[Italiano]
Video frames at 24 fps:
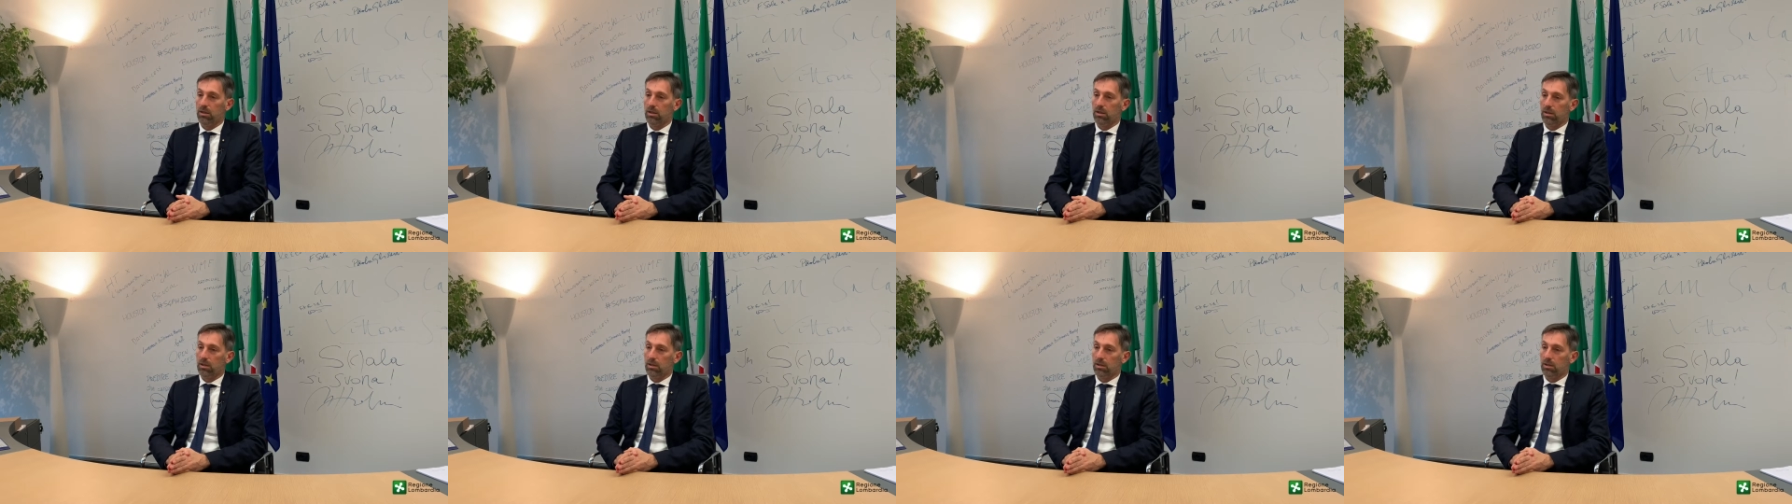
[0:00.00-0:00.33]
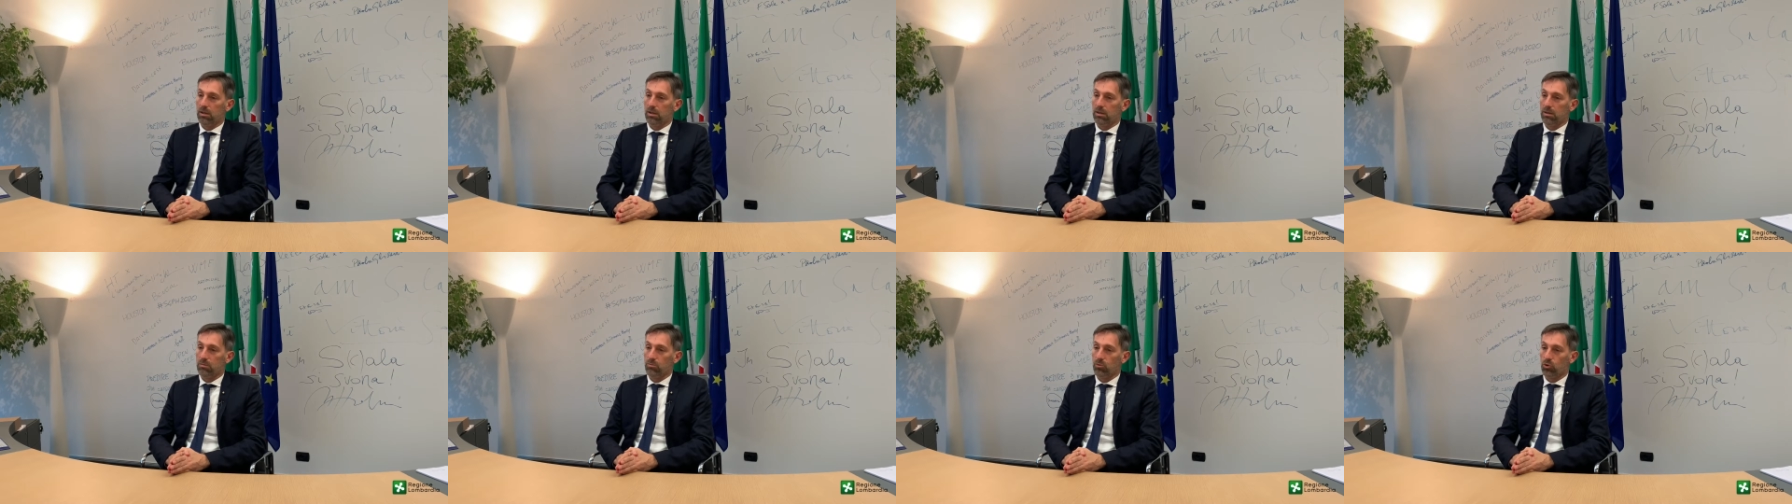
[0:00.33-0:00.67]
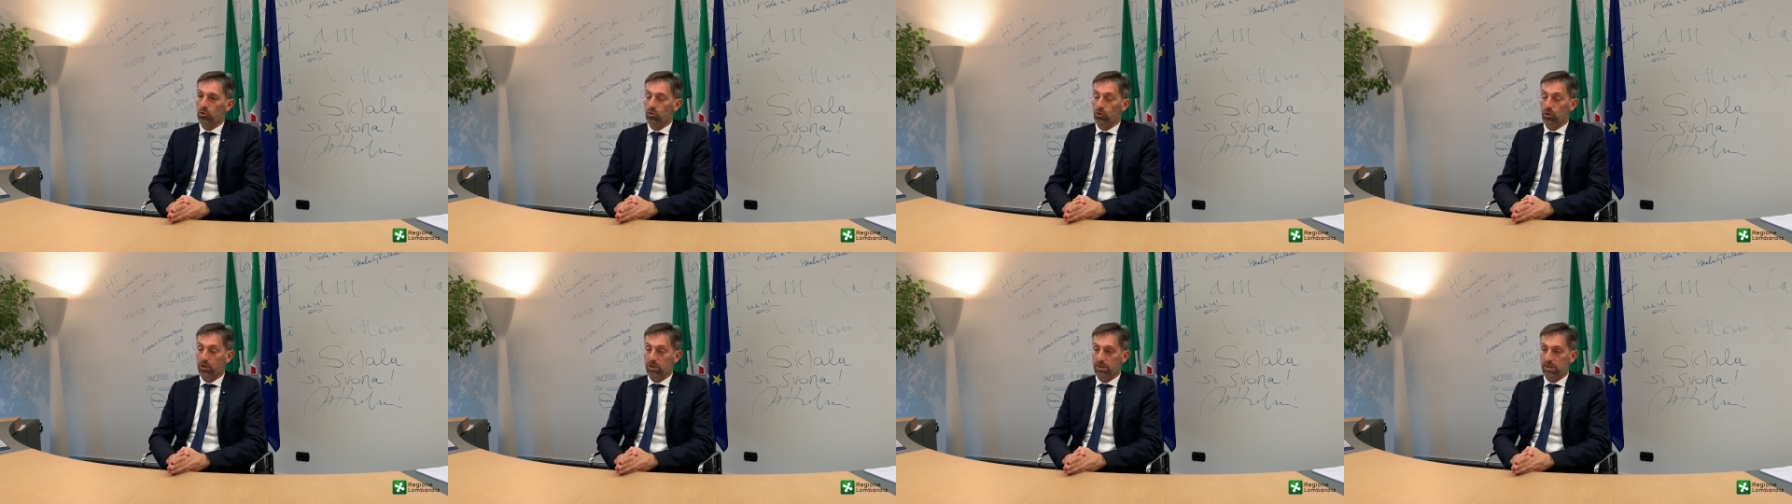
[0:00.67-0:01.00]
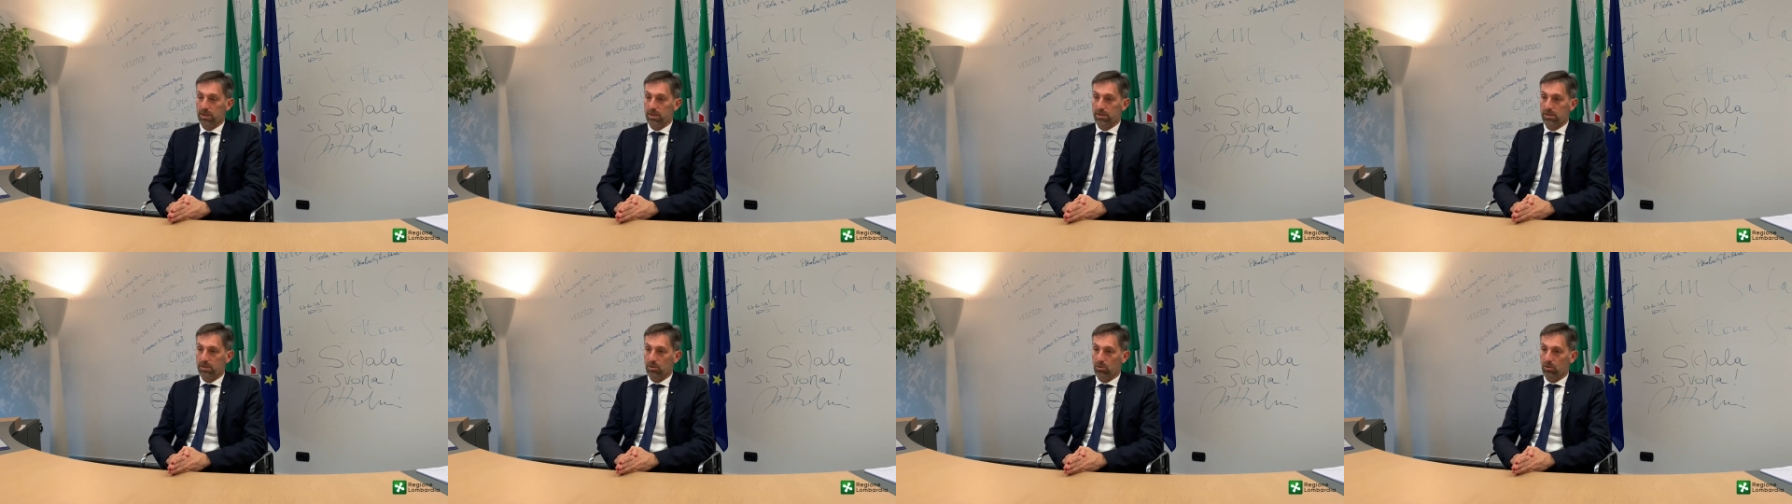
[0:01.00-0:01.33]
eh, di
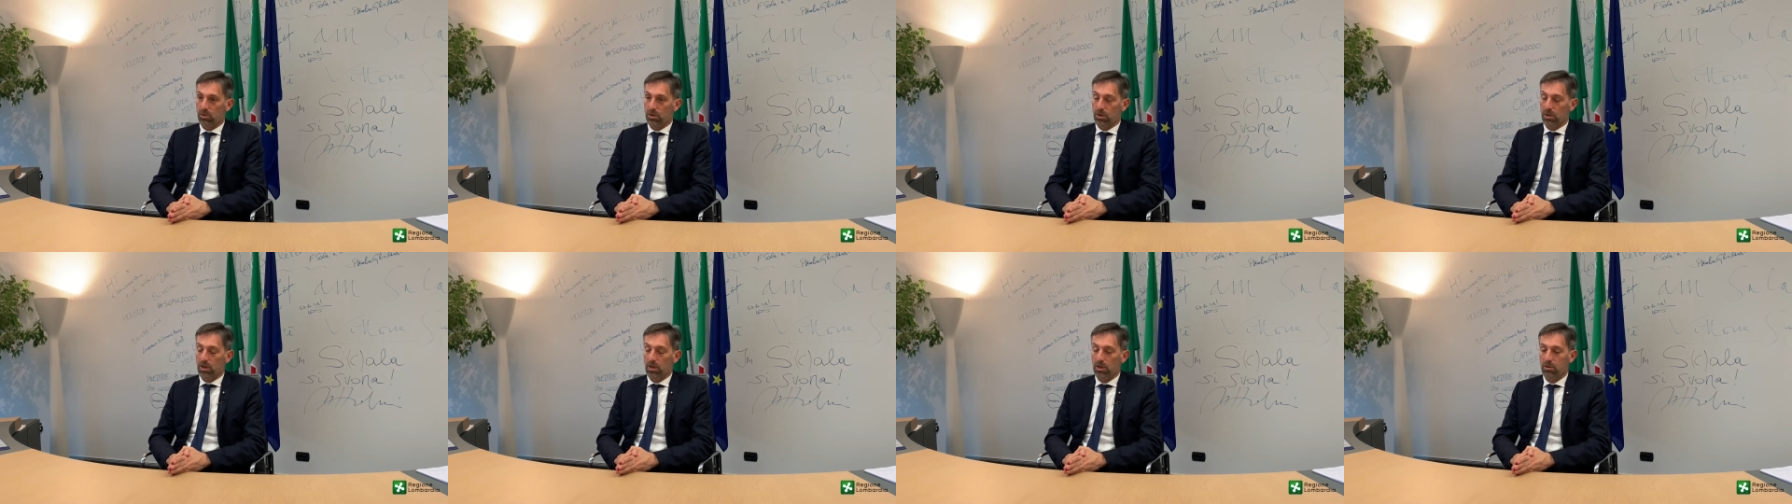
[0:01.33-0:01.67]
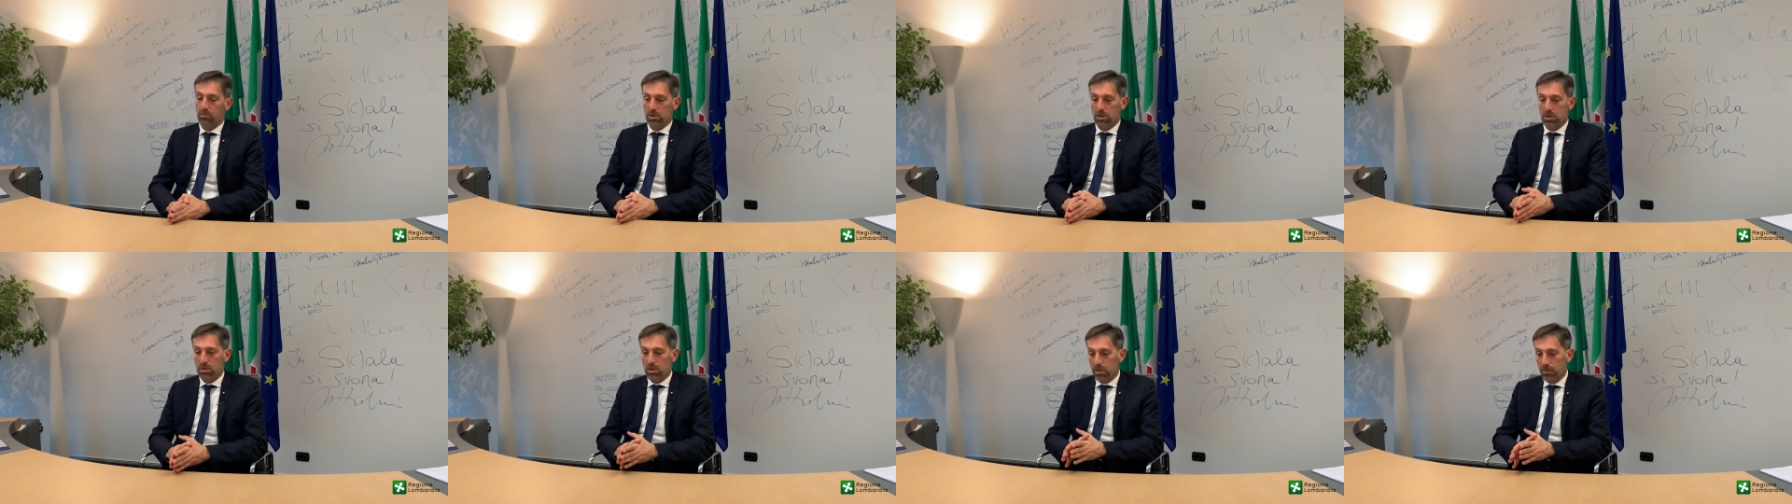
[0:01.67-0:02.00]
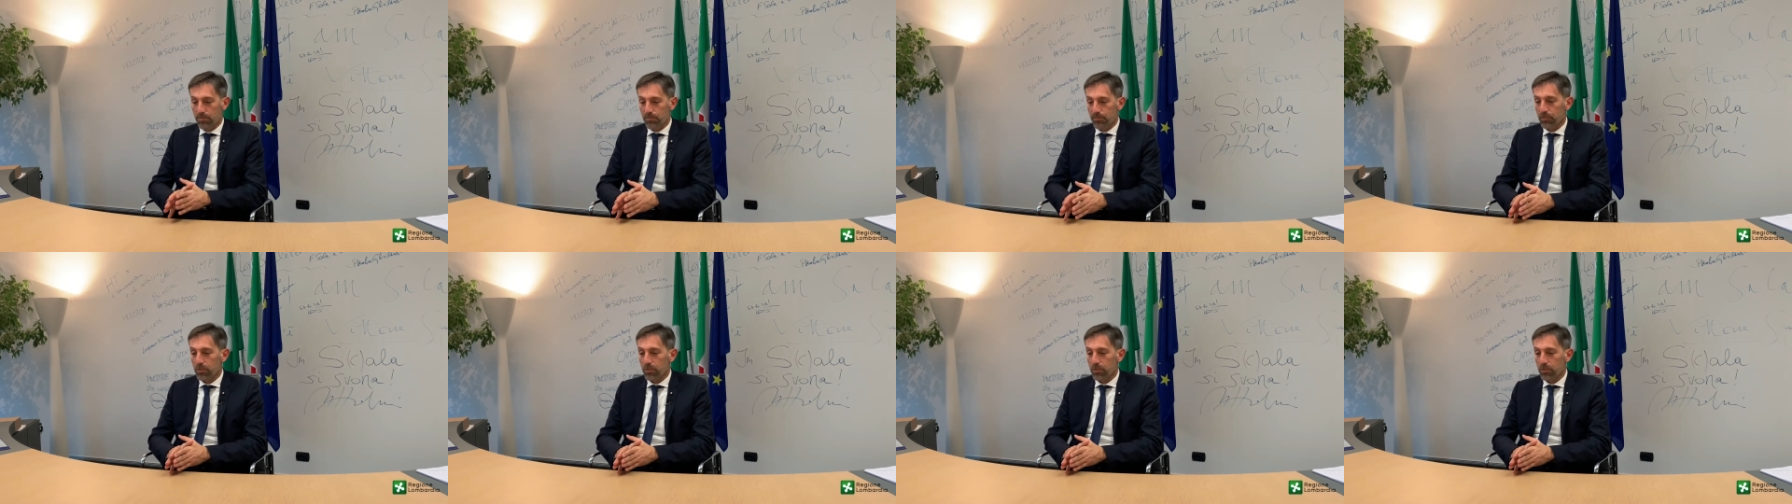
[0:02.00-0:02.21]
motorizzazioni e quindi